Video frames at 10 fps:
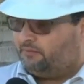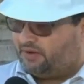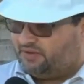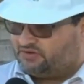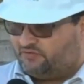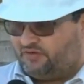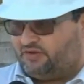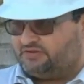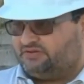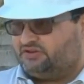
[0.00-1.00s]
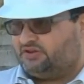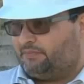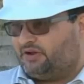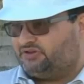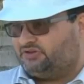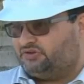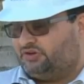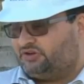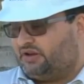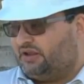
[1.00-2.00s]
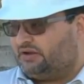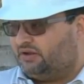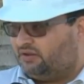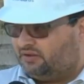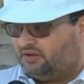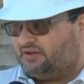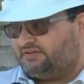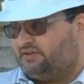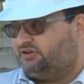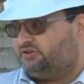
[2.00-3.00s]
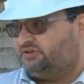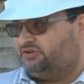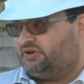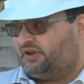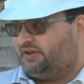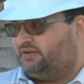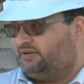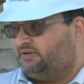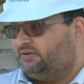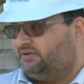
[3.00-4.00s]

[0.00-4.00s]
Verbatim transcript: para nem sofrer nenhum acidente da parte de origem elétrica, nem acidente de queda.